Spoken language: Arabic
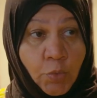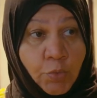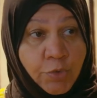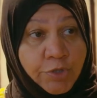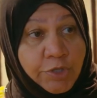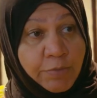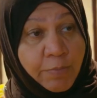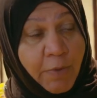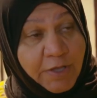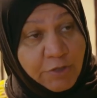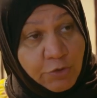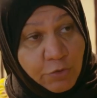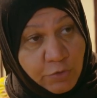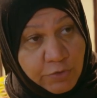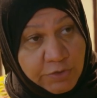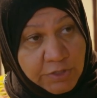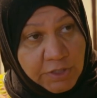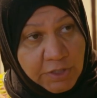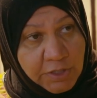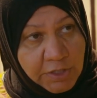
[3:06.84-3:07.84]
وانت ما
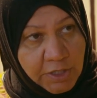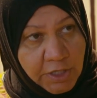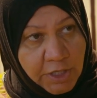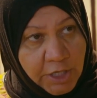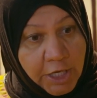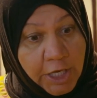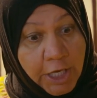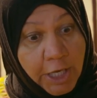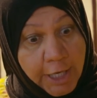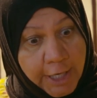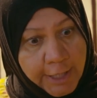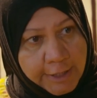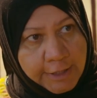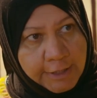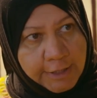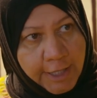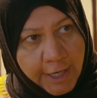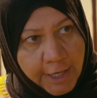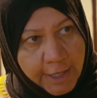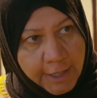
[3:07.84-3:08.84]
تيوزين كله
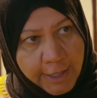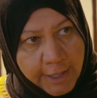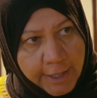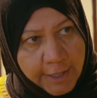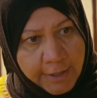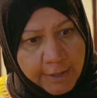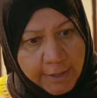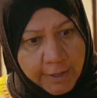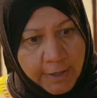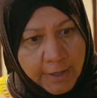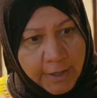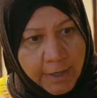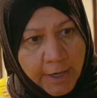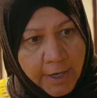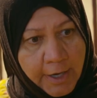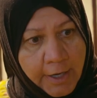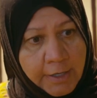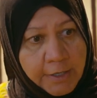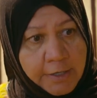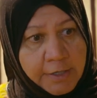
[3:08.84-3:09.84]
تدخلين
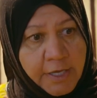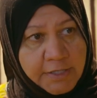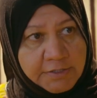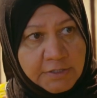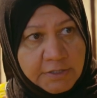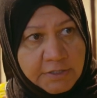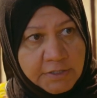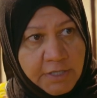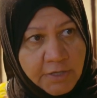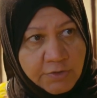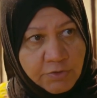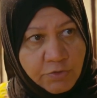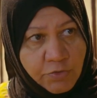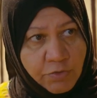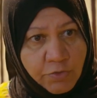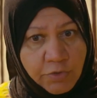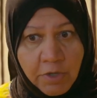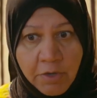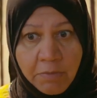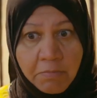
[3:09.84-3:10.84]
خلي الناس يستانسون